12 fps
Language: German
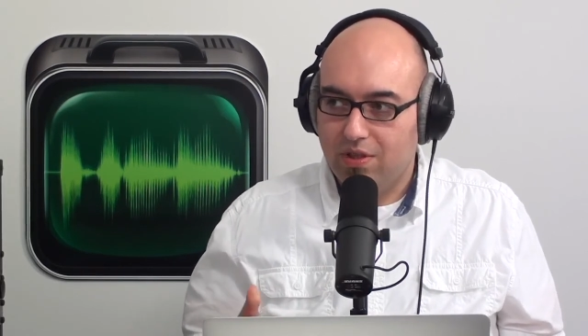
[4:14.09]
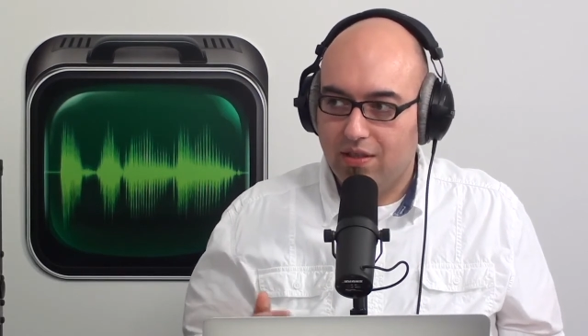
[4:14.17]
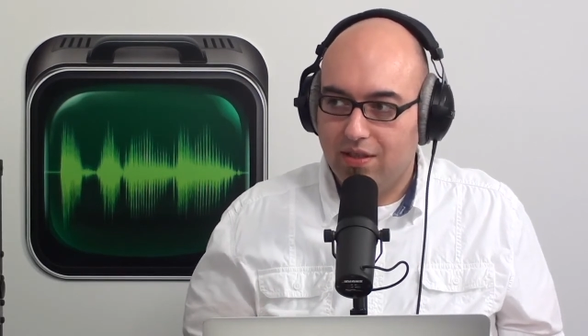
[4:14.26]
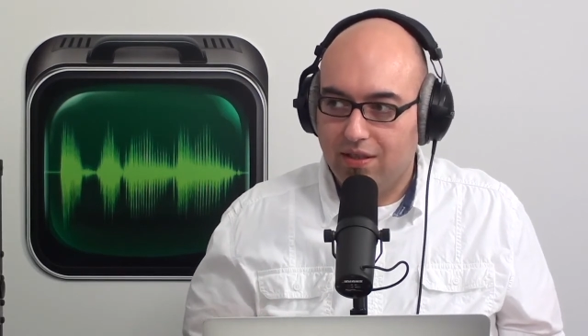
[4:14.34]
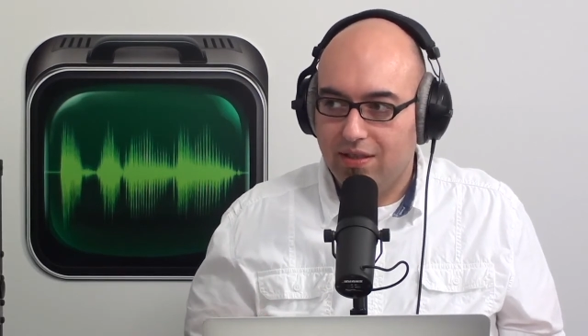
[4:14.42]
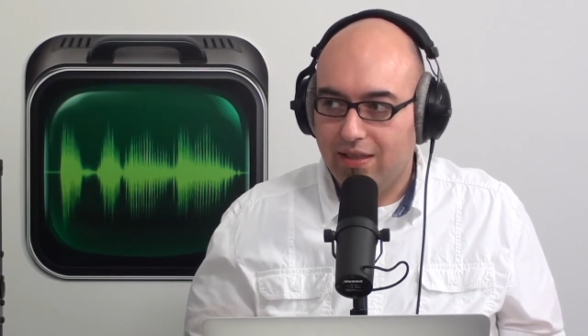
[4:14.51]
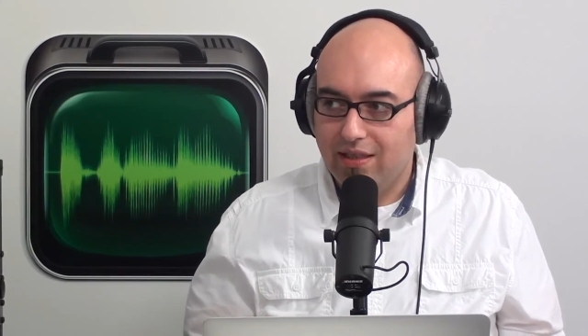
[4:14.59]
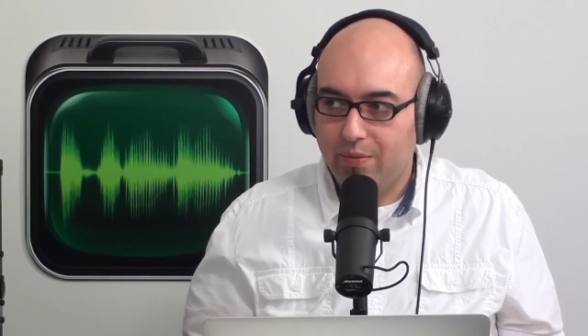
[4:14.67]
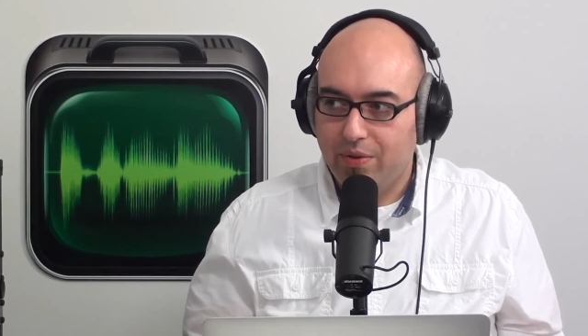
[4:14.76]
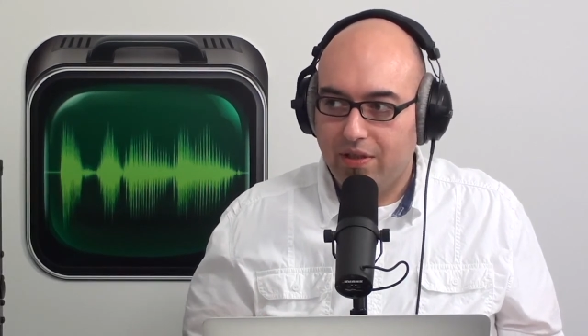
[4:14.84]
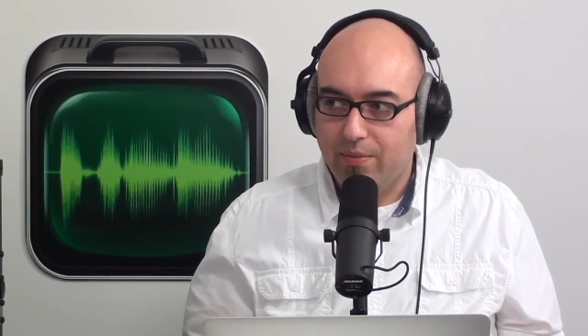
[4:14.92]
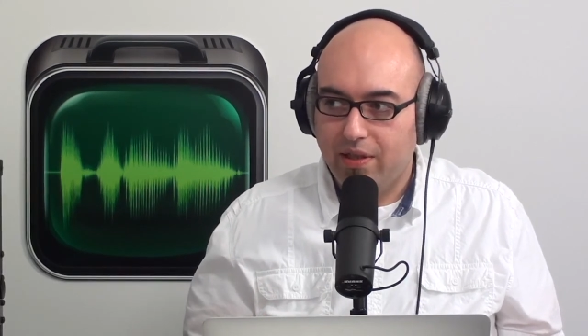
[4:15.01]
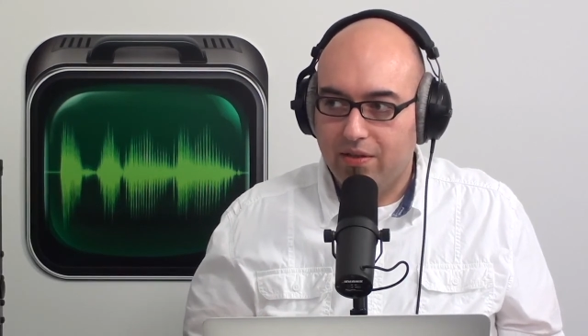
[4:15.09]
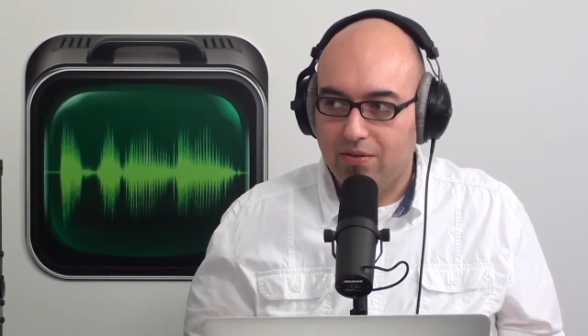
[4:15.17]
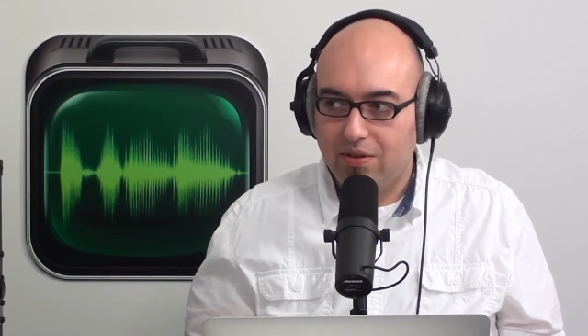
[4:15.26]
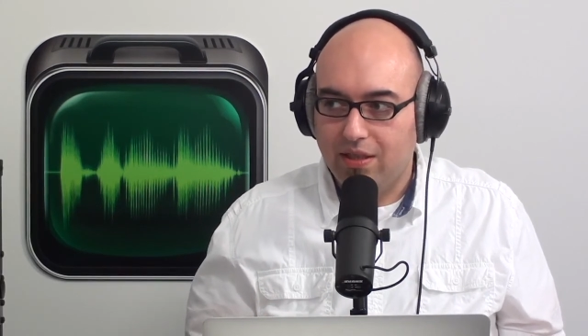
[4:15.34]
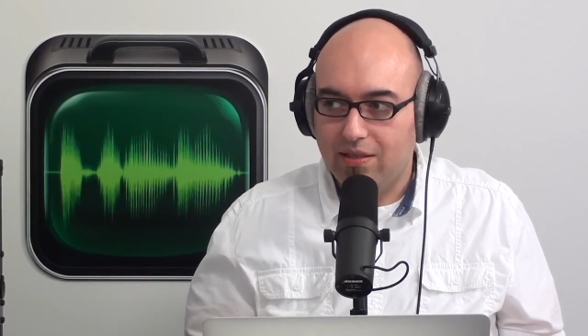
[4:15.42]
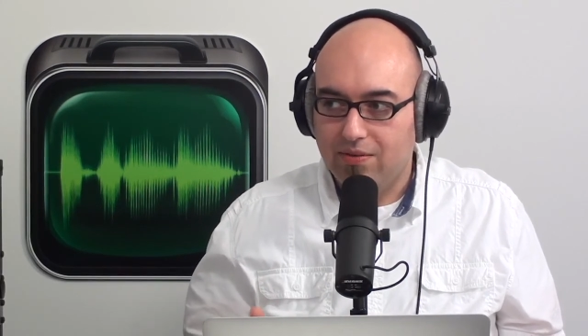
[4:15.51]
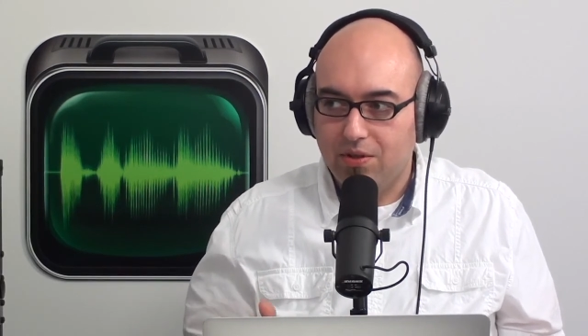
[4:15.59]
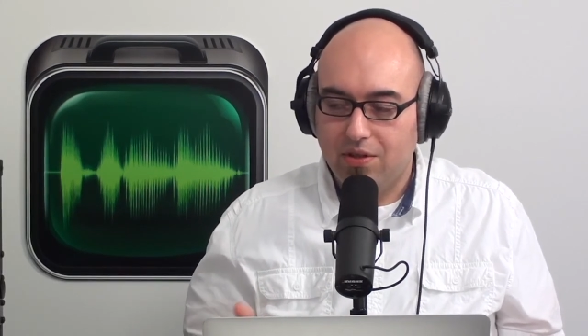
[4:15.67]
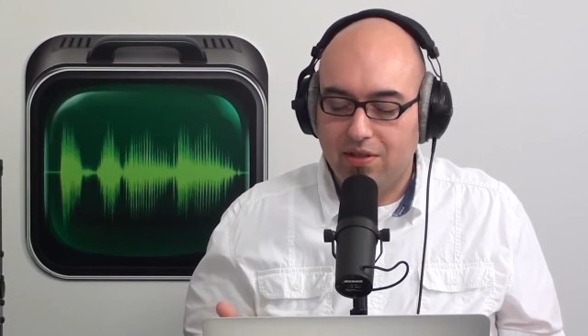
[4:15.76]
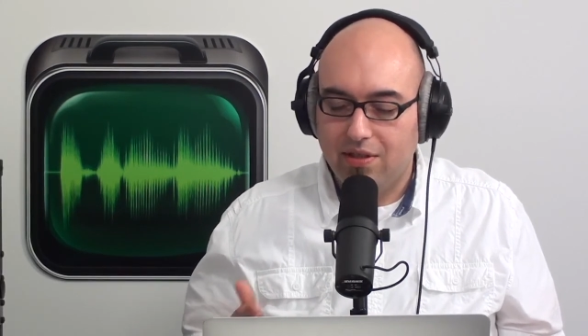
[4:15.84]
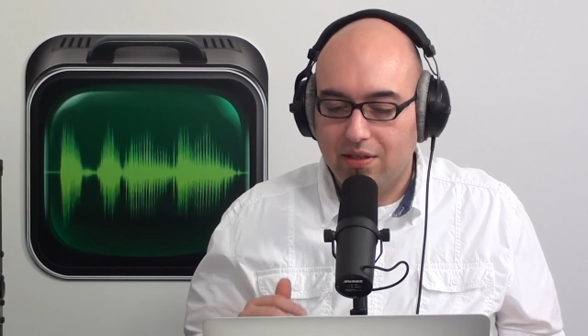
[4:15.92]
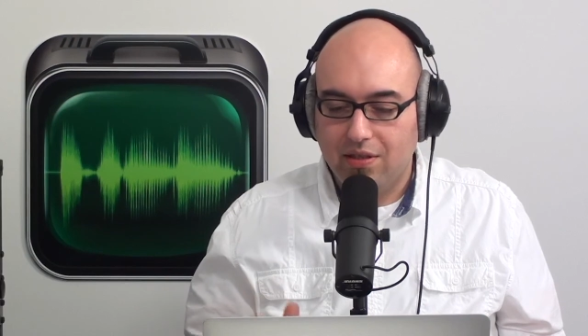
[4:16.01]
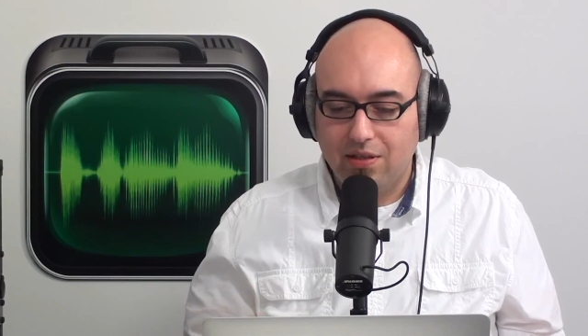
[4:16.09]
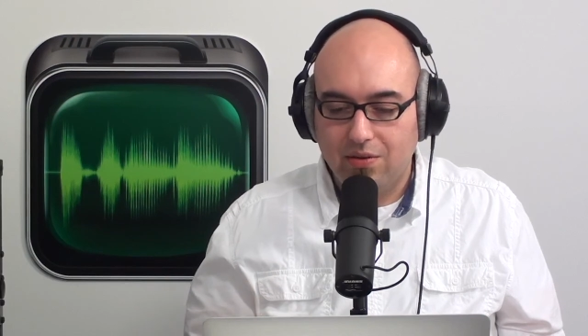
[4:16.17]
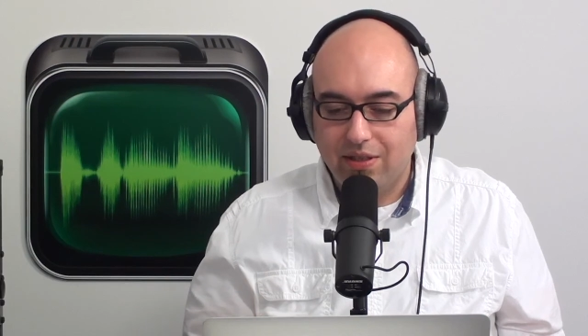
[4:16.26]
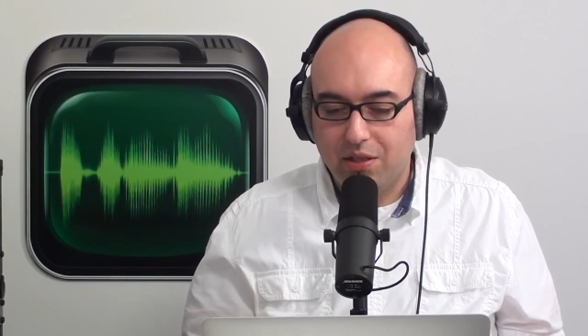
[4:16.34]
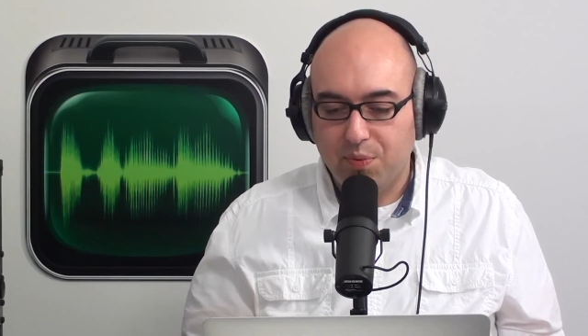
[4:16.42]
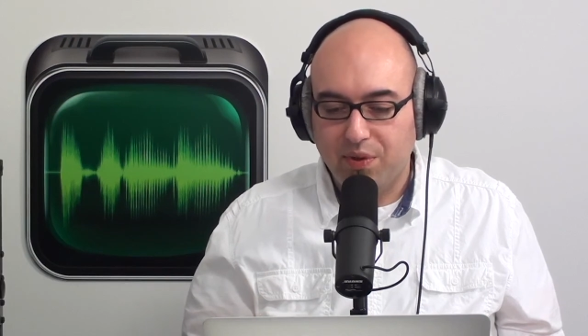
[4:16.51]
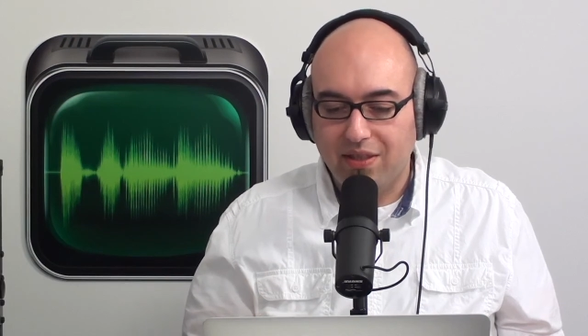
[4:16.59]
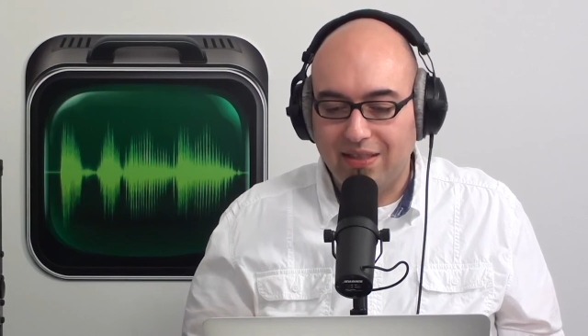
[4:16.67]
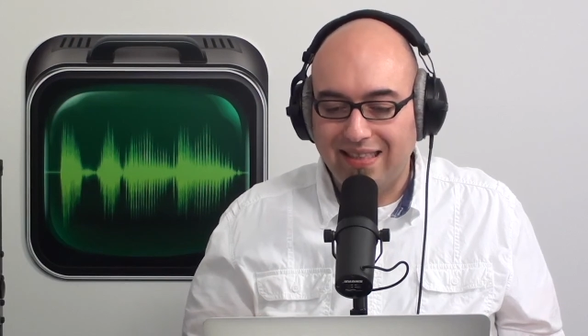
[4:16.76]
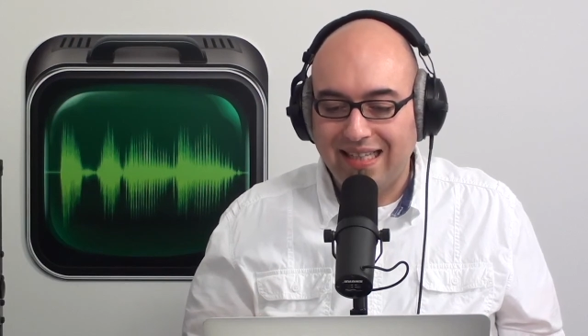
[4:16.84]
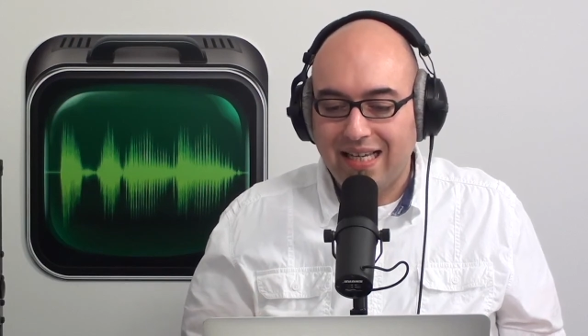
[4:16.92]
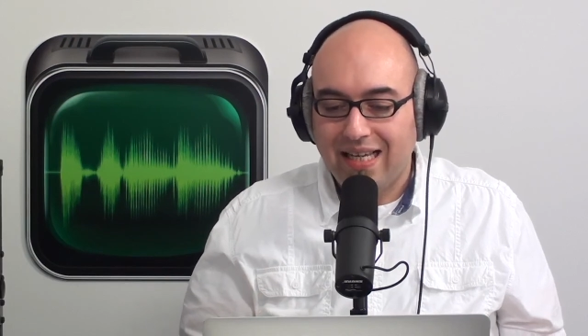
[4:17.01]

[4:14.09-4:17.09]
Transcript: dann kriege ich halt Kapitelmarken und kann zwischen den Dingern hin und her springen. Mhm.